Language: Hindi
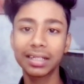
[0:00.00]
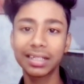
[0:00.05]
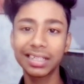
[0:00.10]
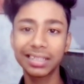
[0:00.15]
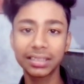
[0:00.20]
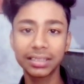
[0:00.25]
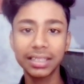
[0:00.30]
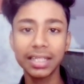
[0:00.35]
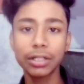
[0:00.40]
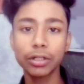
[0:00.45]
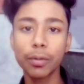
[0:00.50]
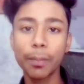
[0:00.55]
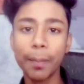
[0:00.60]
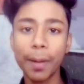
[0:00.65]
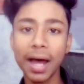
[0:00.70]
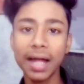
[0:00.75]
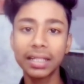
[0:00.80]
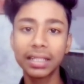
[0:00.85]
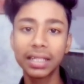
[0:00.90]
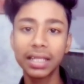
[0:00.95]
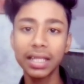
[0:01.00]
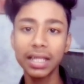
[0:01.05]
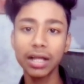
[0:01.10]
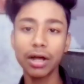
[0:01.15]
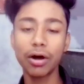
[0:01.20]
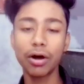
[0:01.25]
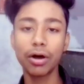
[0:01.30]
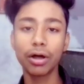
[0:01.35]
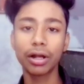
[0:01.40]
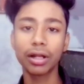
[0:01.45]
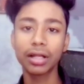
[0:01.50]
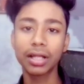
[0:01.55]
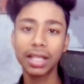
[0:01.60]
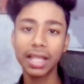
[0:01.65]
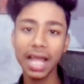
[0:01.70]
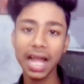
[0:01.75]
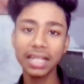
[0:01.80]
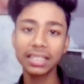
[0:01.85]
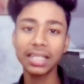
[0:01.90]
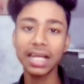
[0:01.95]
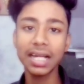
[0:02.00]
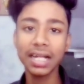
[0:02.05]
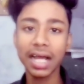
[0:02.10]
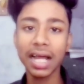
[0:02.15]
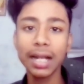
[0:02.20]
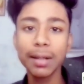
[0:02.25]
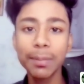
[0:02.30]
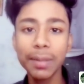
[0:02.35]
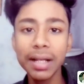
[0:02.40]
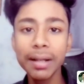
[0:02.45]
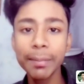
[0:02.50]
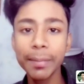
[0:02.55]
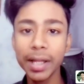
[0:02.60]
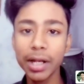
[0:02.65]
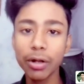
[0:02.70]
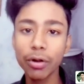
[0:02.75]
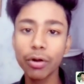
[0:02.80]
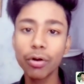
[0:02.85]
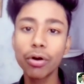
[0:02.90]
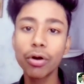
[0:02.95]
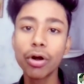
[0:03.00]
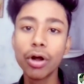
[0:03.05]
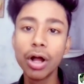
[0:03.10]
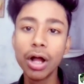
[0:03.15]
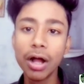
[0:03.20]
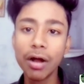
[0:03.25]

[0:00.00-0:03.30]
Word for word: किससे जो बात की और क्या जानकारी मिली मेरे को